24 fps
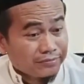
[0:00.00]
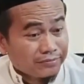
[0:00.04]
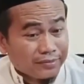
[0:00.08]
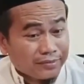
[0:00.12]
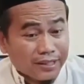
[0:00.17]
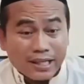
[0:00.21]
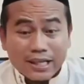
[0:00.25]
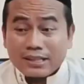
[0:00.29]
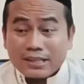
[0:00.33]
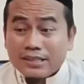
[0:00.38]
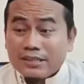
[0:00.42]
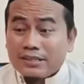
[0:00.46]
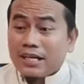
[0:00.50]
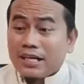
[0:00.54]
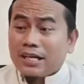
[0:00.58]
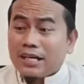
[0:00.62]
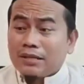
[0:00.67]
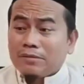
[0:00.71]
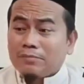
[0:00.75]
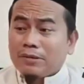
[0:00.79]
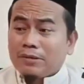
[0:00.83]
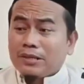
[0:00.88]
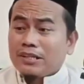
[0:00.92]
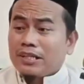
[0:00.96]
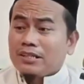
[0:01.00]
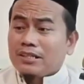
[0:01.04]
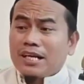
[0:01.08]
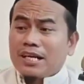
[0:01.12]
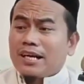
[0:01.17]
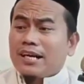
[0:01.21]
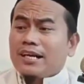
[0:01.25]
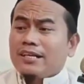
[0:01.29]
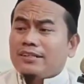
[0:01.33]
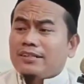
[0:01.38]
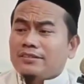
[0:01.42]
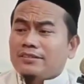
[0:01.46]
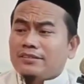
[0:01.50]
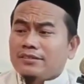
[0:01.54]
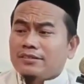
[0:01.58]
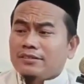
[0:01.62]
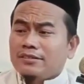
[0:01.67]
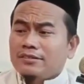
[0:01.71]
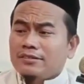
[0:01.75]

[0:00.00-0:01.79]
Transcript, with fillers: Makanya jangan pertanyakan